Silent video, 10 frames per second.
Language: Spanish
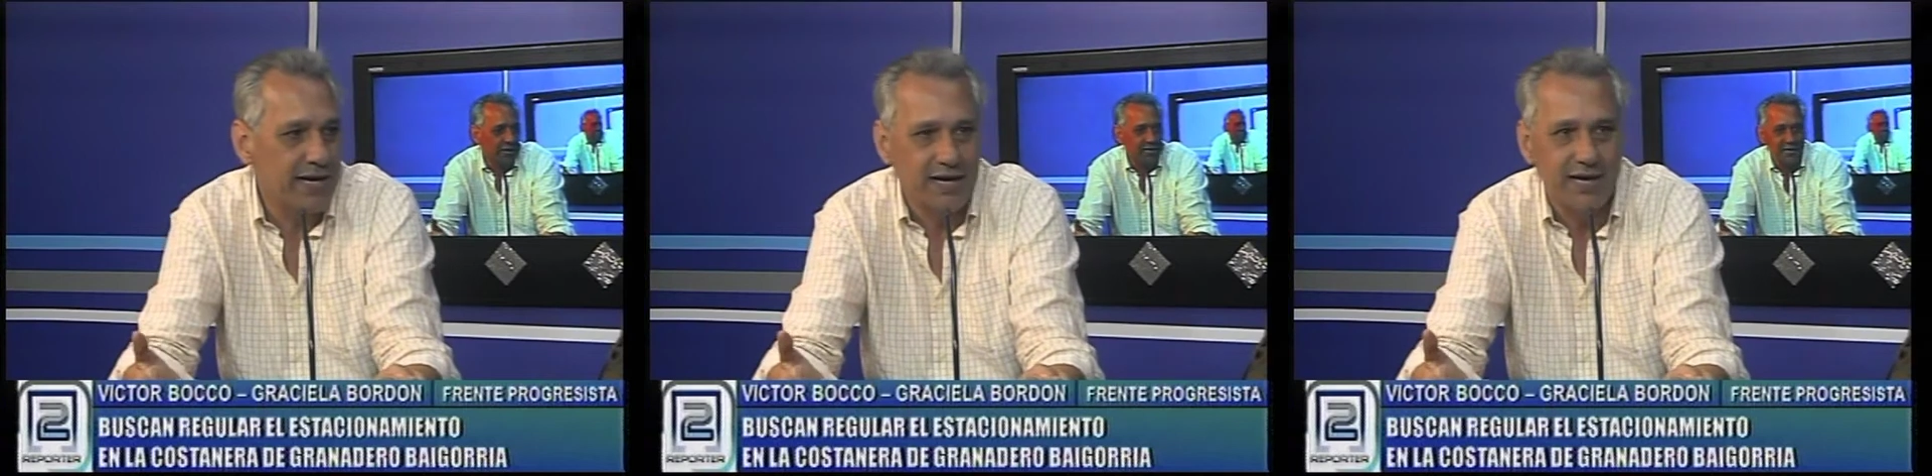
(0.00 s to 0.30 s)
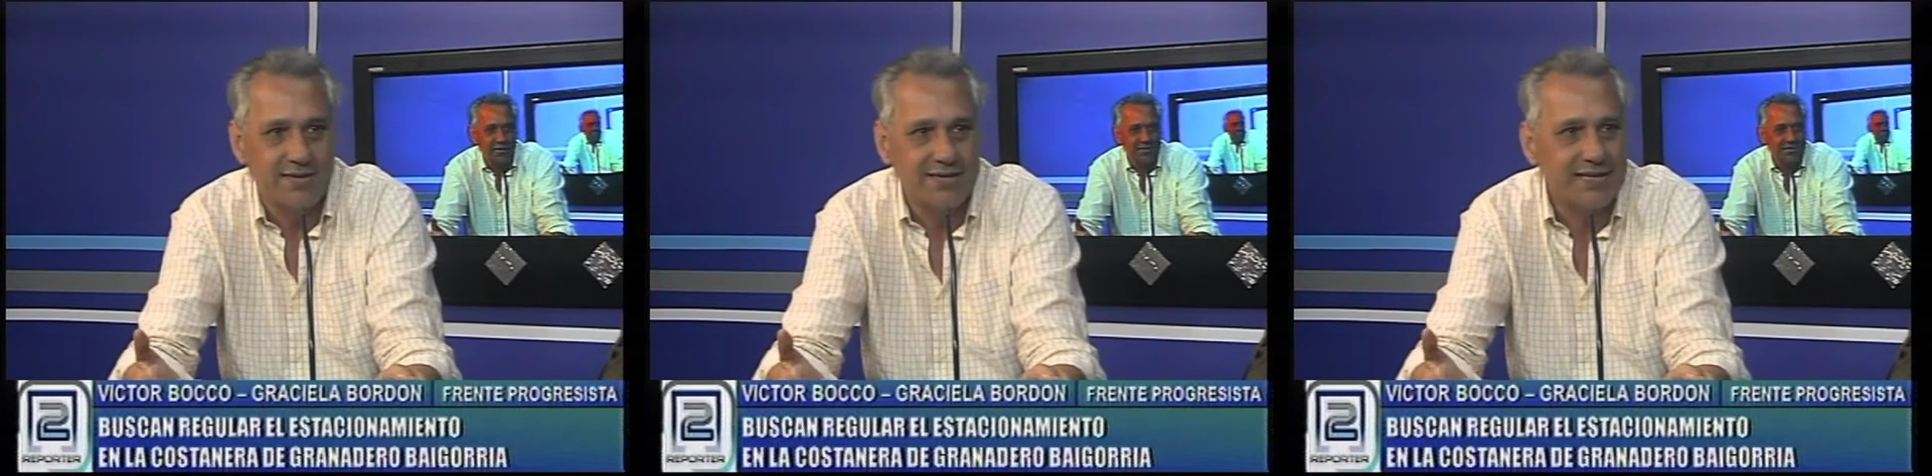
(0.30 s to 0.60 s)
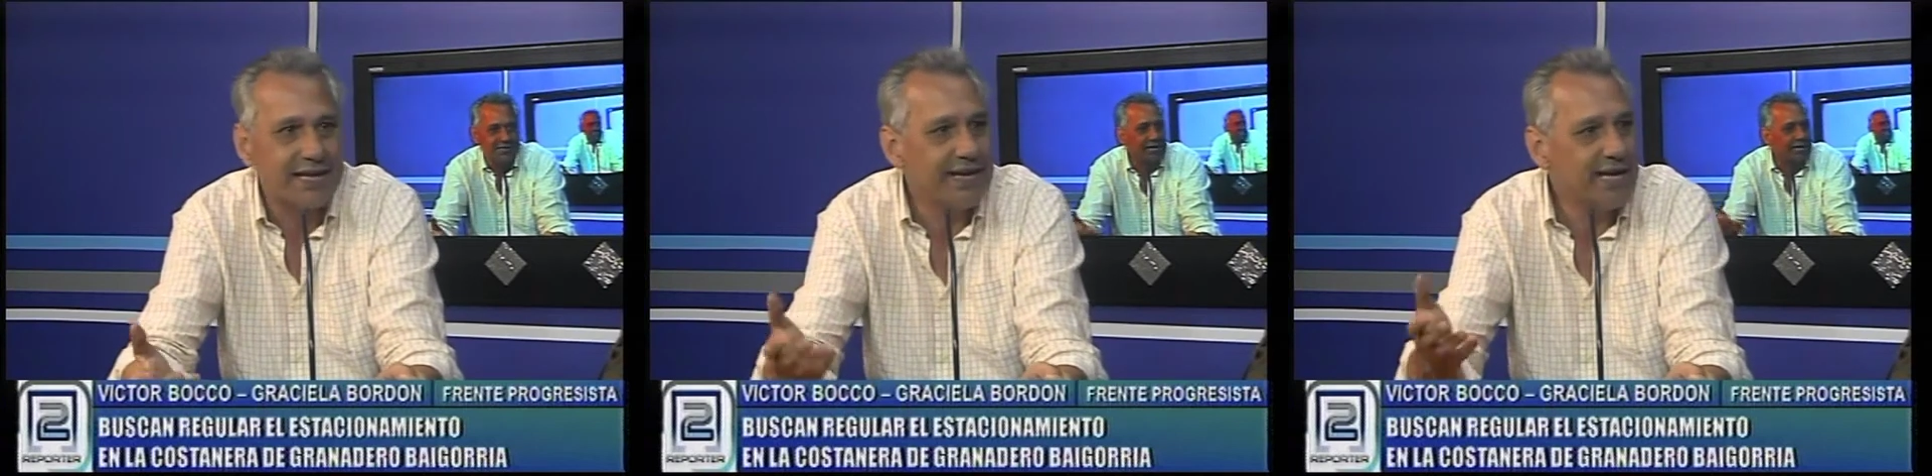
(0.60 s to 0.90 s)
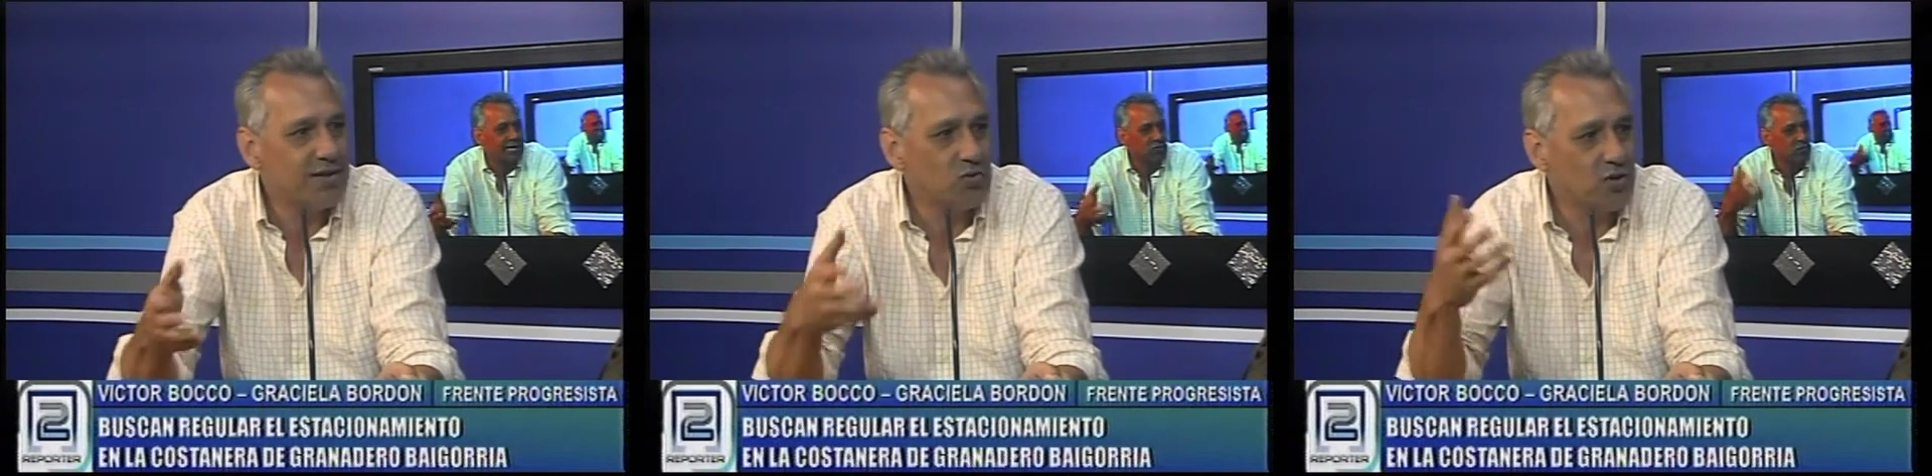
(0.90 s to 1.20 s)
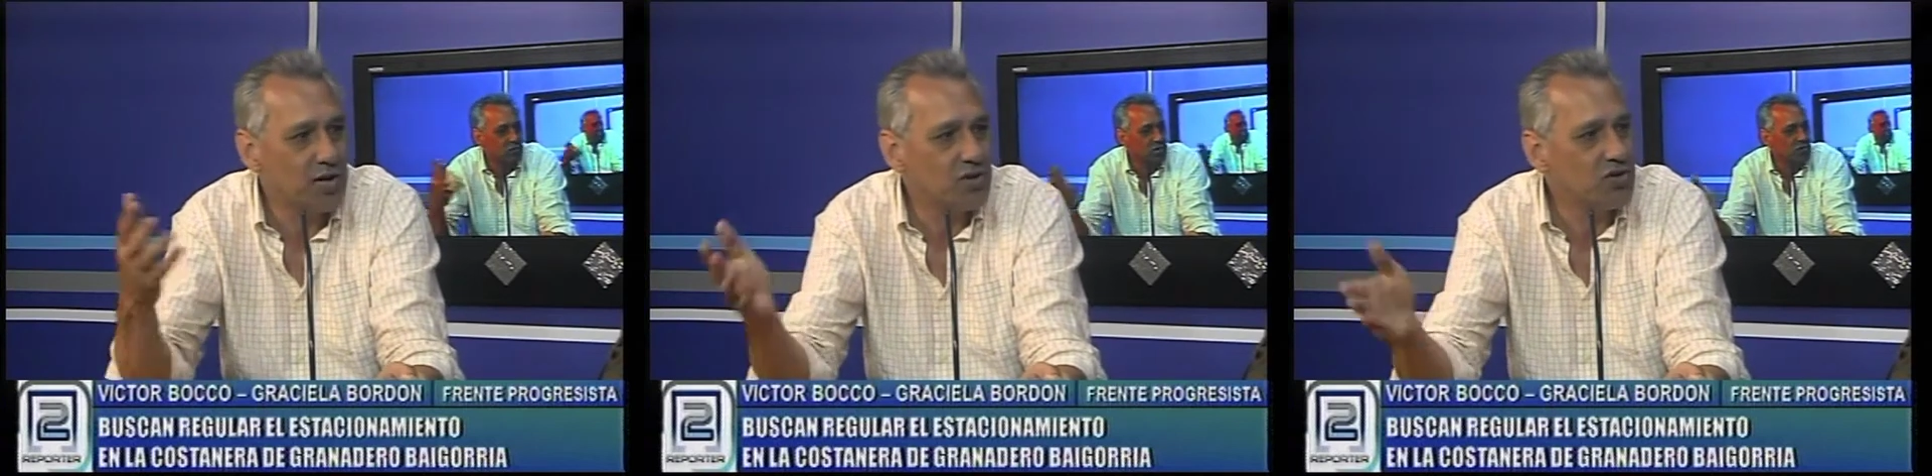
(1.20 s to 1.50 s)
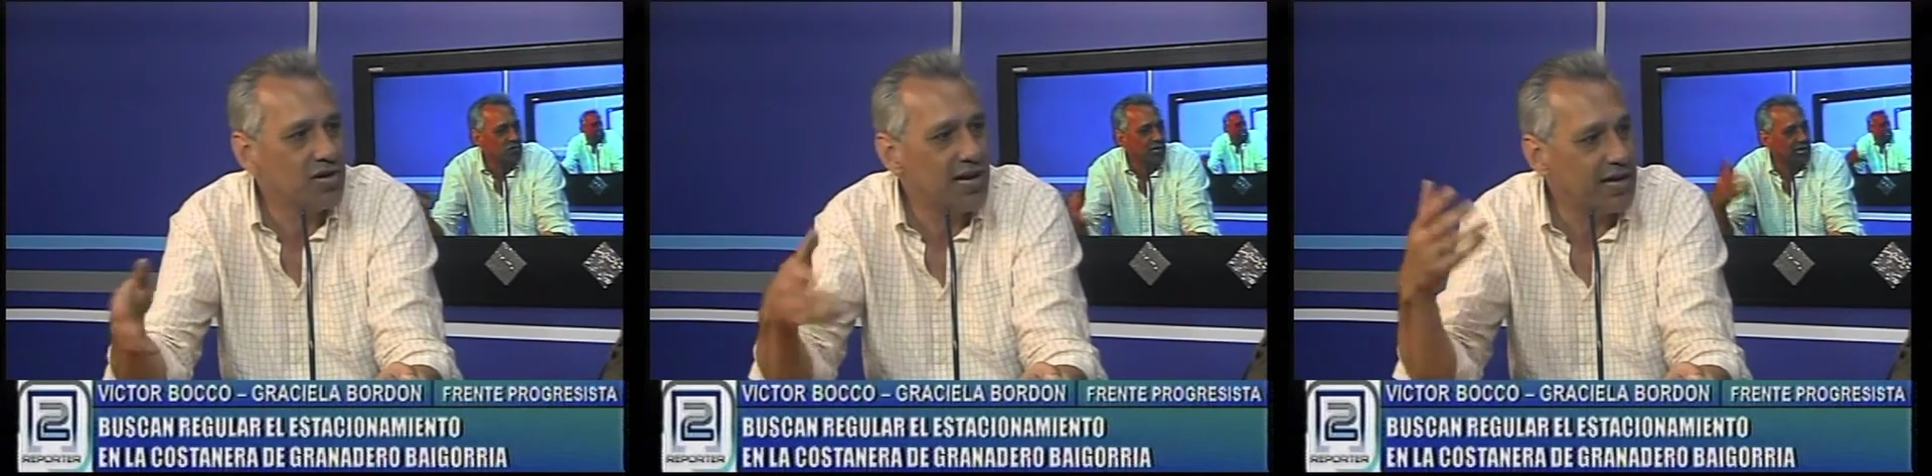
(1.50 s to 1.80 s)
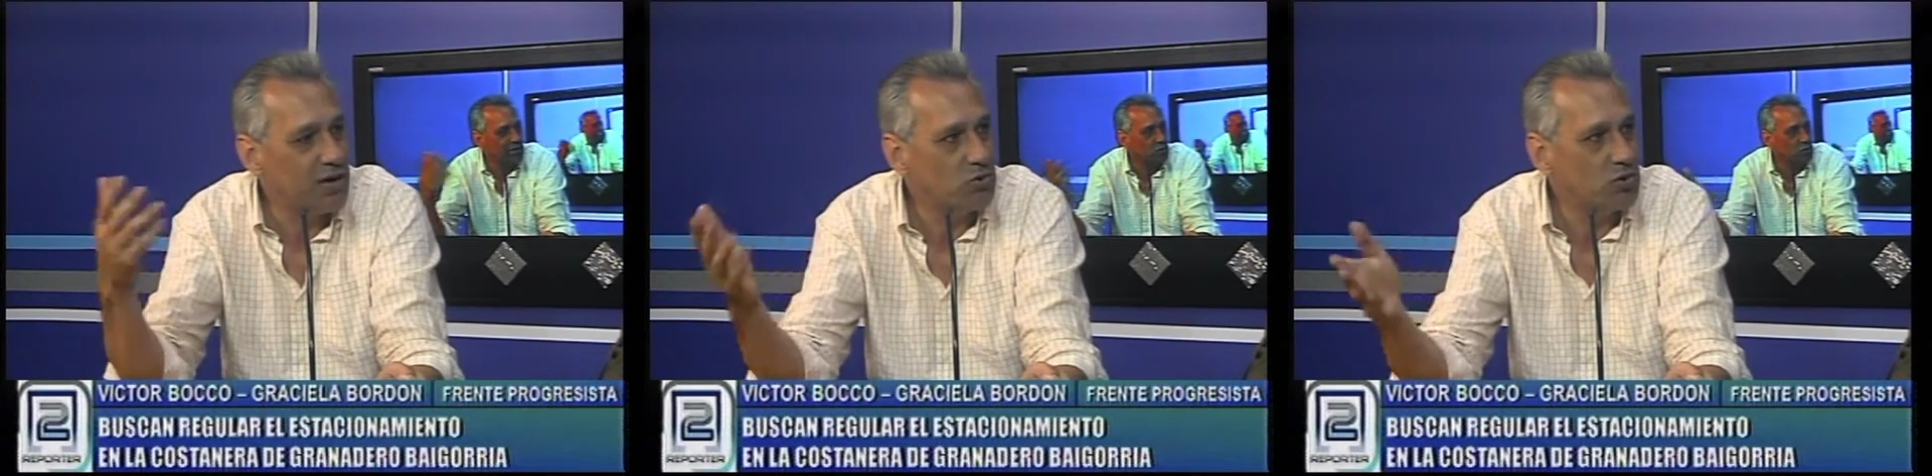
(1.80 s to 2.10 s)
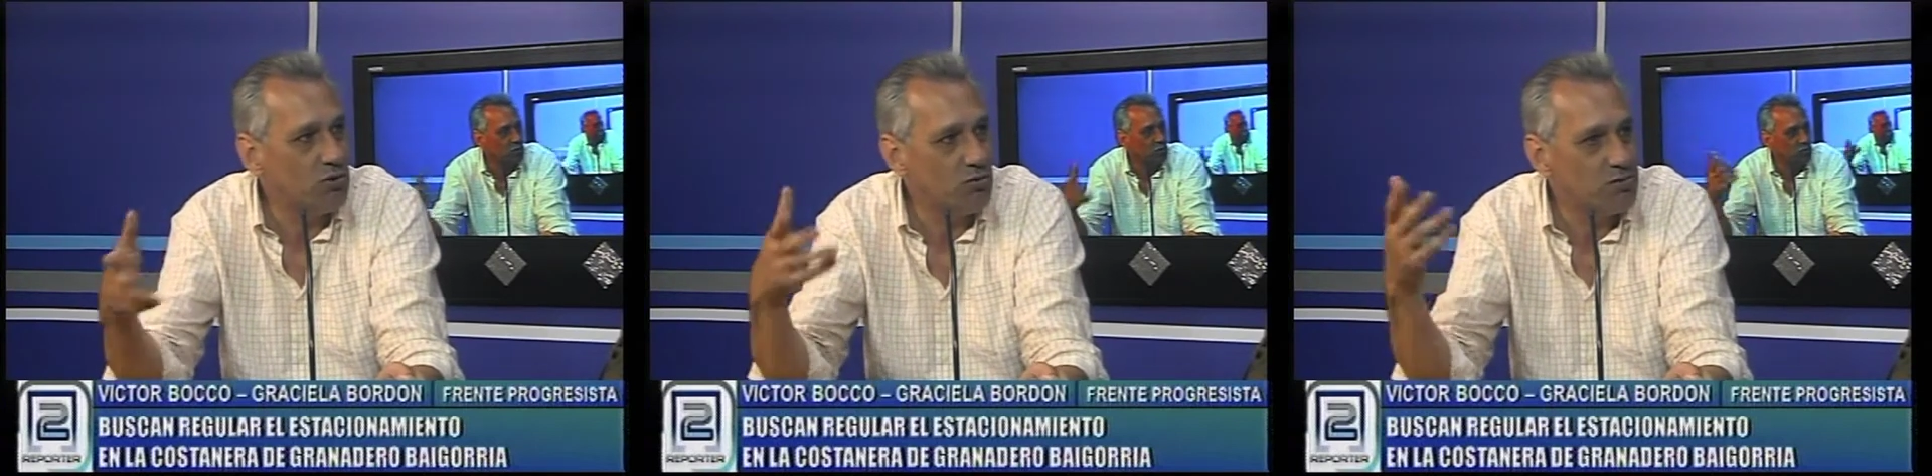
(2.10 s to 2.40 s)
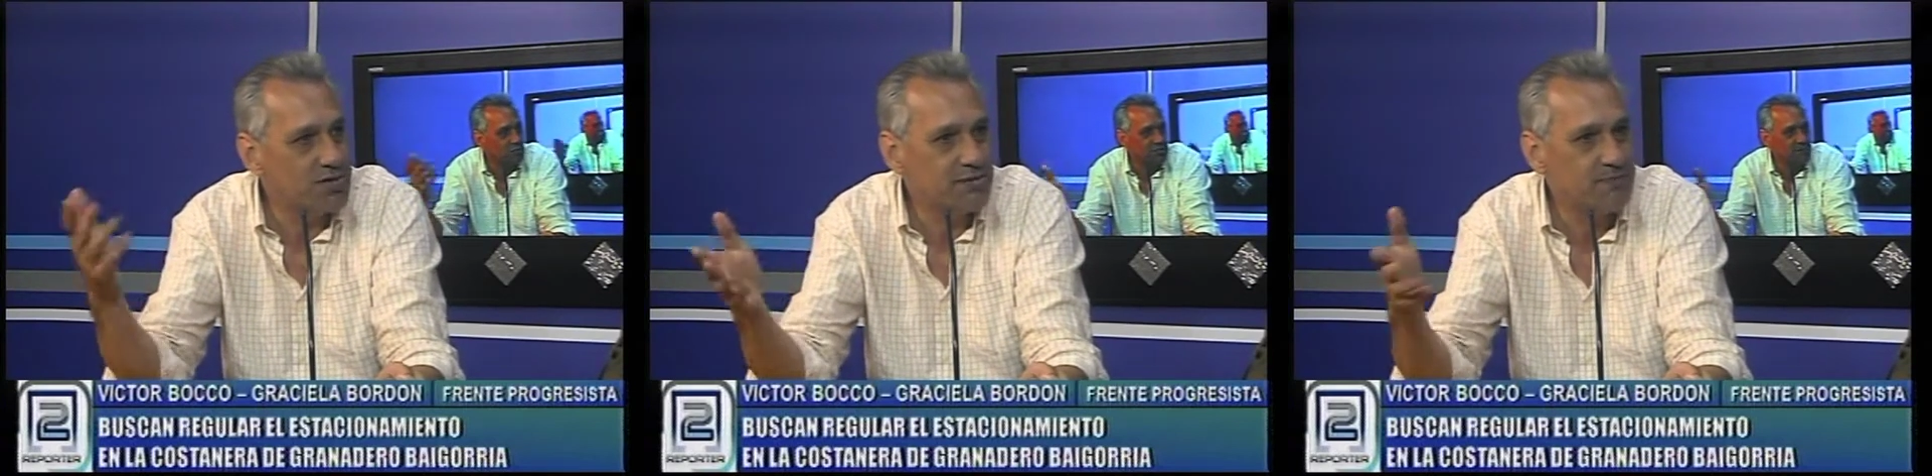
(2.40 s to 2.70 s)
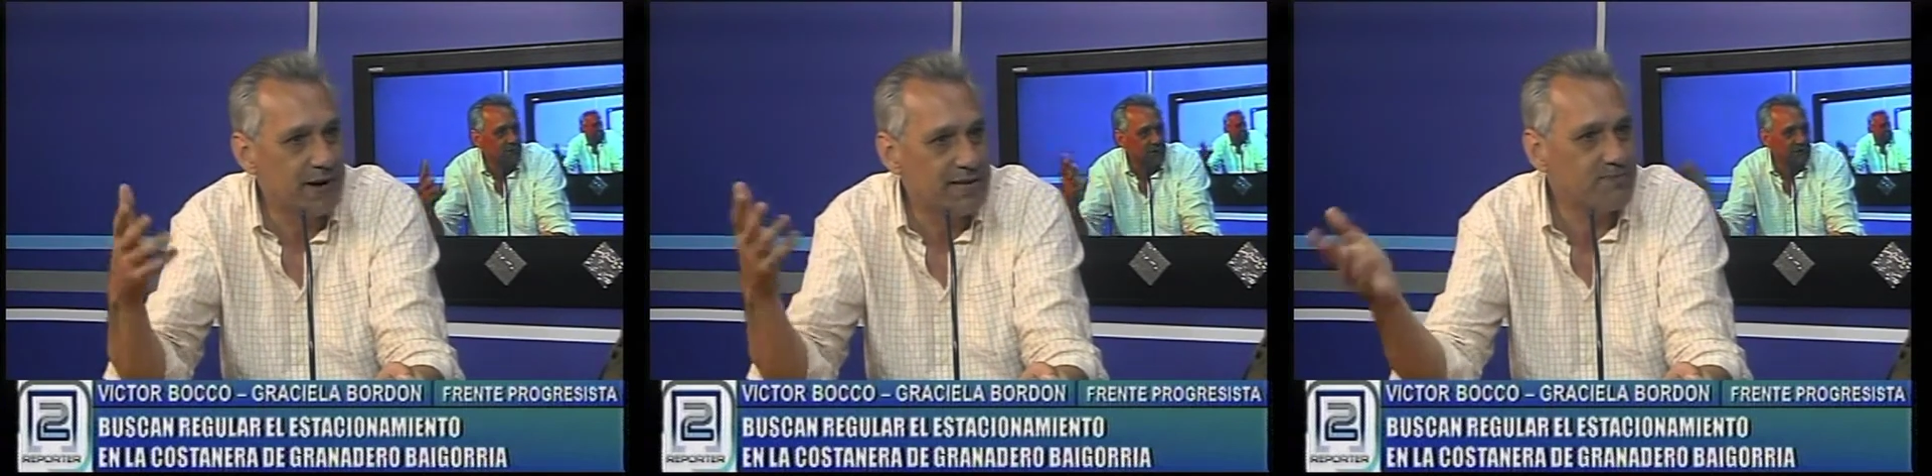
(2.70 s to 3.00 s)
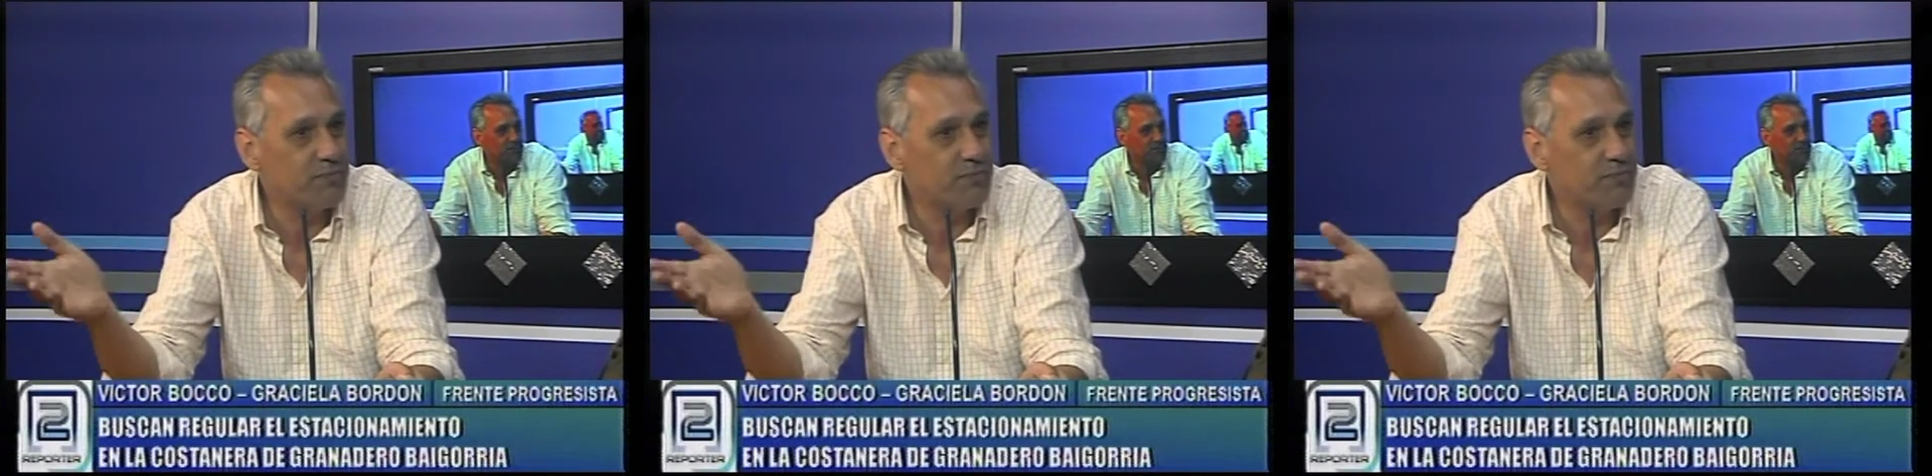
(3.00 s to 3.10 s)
que se estaría estudiando en el Ejecutivo Municipal